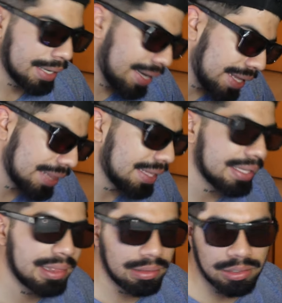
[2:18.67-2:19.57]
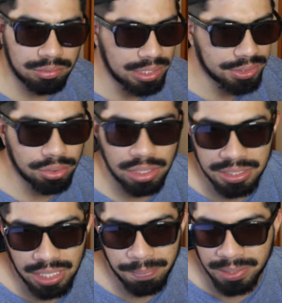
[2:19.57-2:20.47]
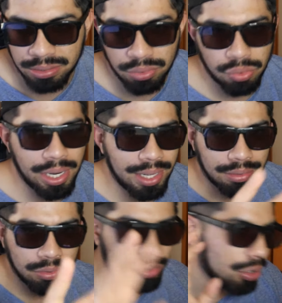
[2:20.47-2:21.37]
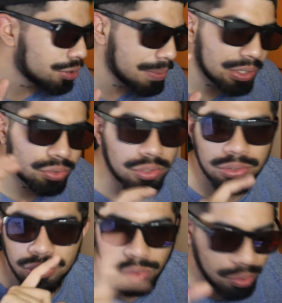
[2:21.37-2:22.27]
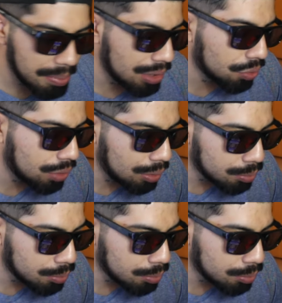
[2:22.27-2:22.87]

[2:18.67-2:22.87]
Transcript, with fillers: quédate. Esto literalmente dura dos minutos, un minuto a lo